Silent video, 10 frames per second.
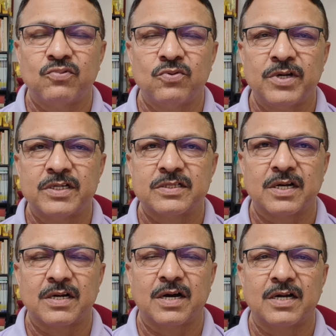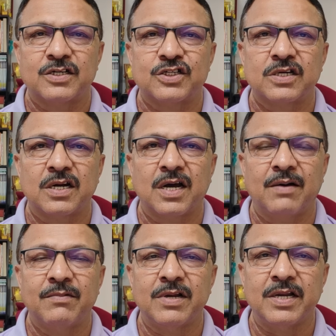पूरी सरकार
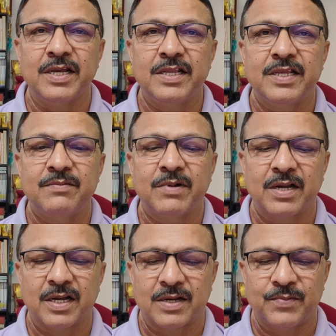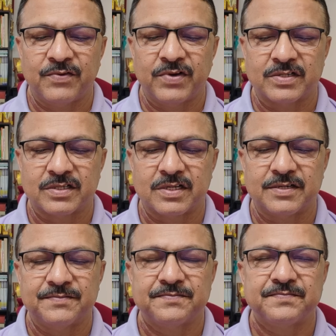शराब नीति बनाने में व्यस्त थी